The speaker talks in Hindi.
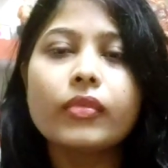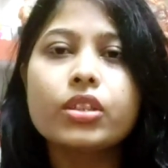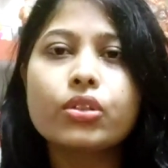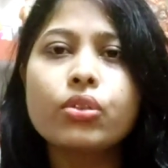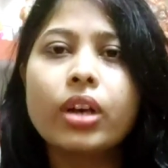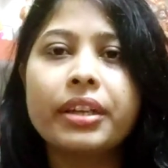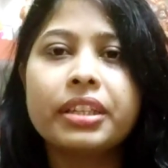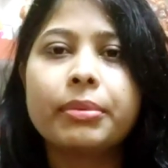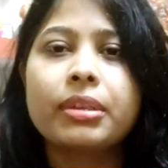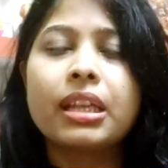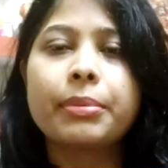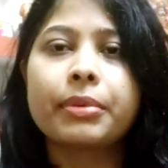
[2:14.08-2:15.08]
इसको खाने
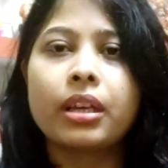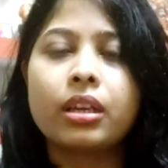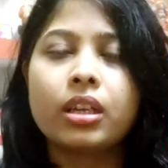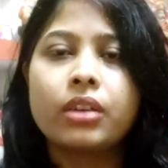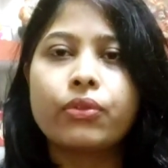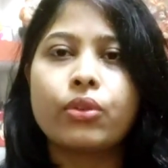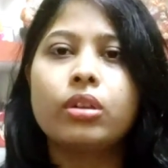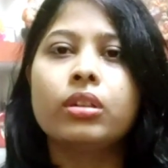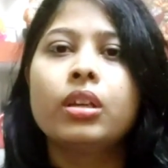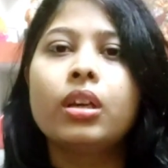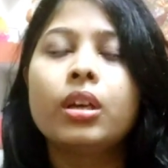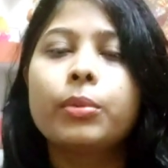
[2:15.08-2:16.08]
के बाद आपके हेयर फॉल
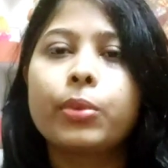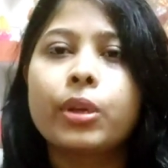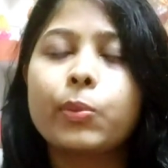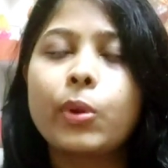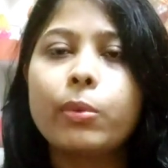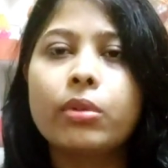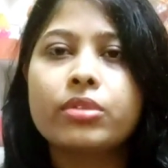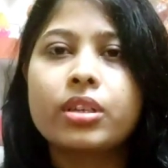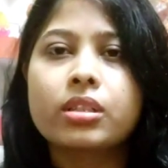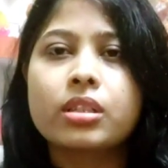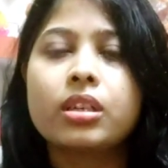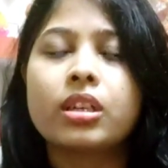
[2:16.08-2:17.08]
की प्रॉब्लम
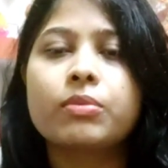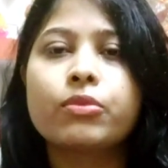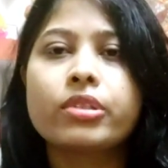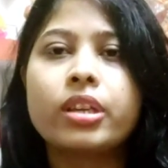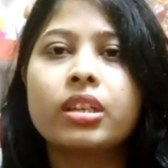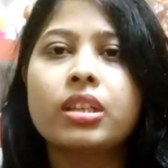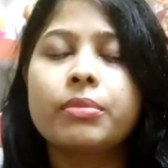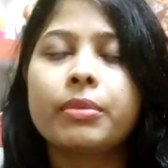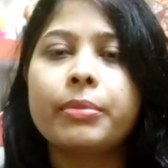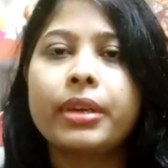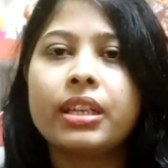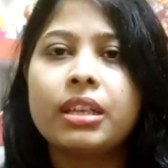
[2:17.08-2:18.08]
जड़ से ख़त्म हो जाएगी
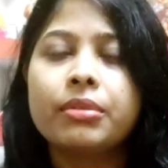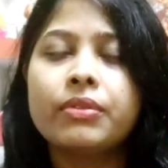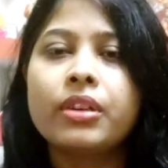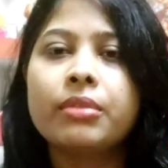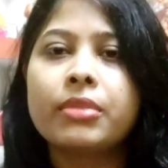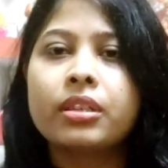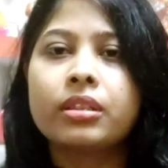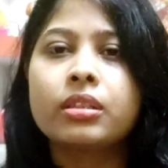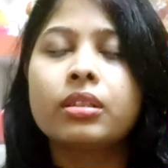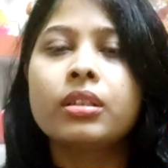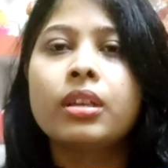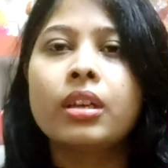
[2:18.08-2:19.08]
मैंने अभी वन
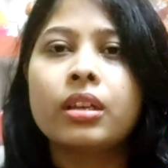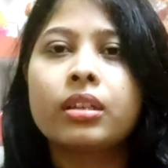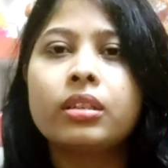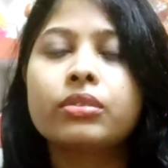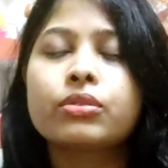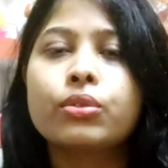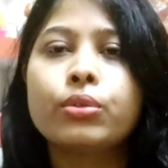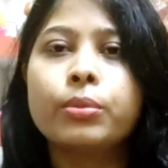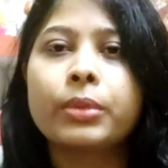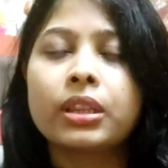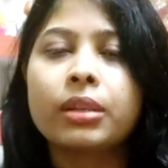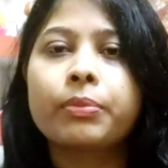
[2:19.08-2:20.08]
मंथ उसको
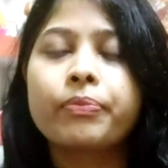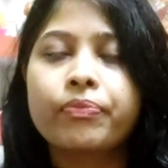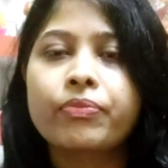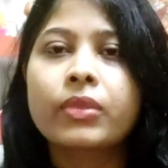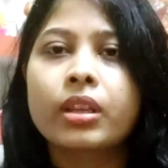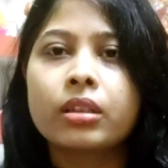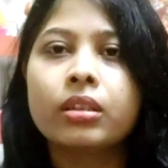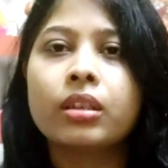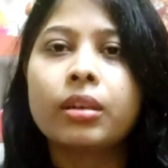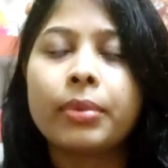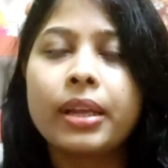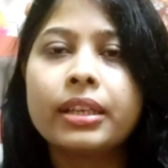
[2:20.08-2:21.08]
मतलब
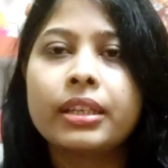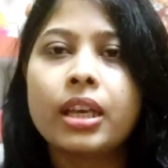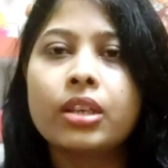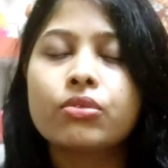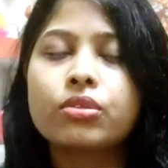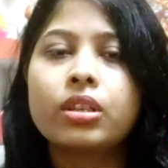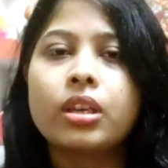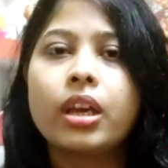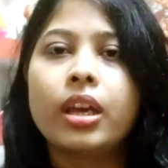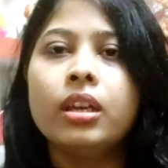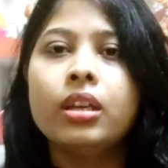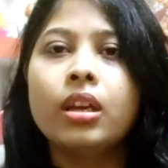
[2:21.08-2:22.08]
अप्लाई किया यूज़
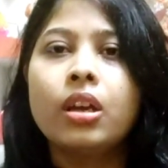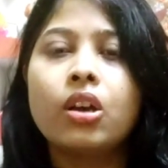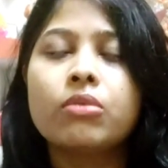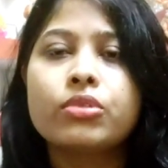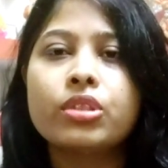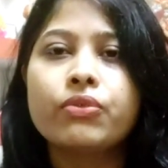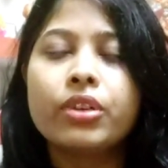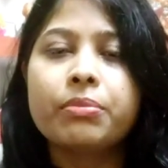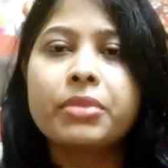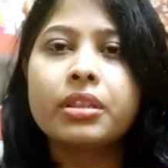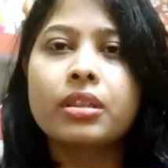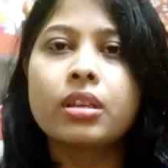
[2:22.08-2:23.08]
किया है और मुझे
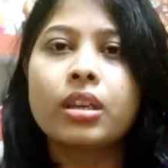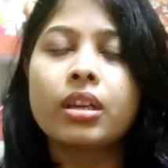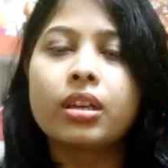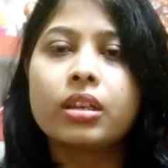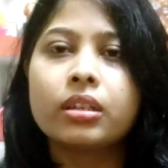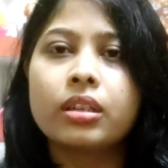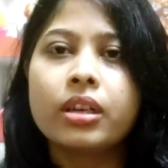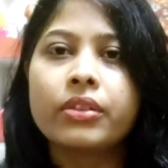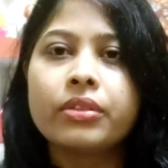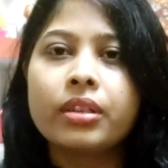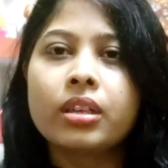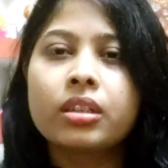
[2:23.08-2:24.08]
वन मंथ के
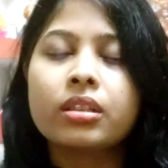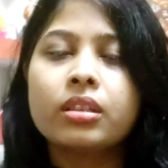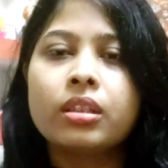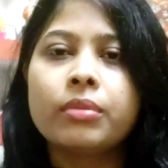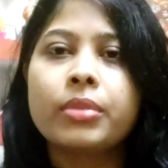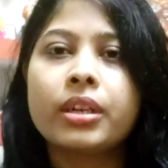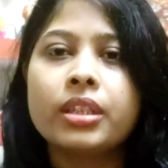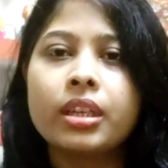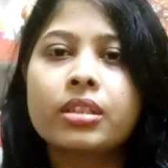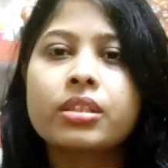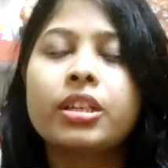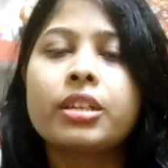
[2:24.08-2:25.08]
अंदर इतने
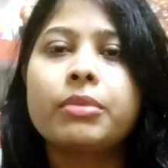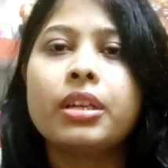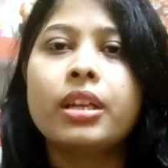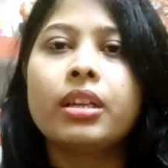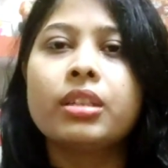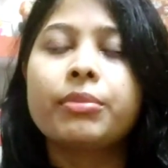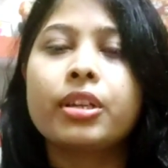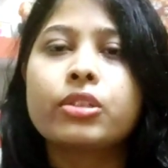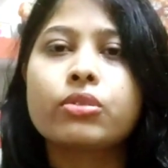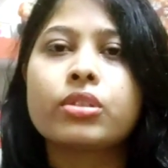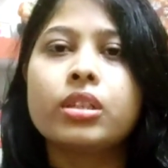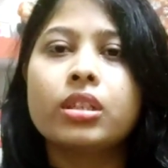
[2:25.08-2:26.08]
बढ़िया रिजल्ट मिले हैं कि
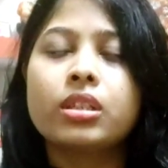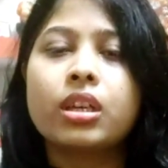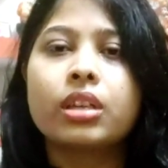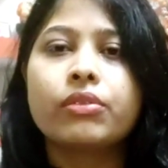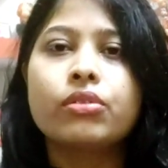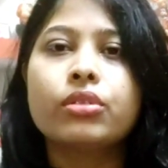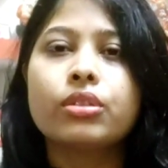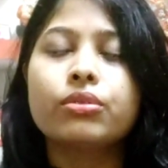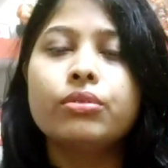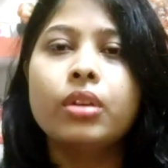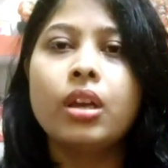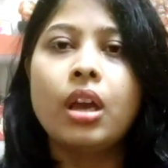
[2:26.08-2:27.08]
मैंने सोचा कि इसका रिव्यू
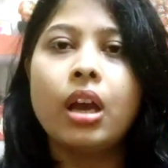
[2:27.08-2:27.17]
करूं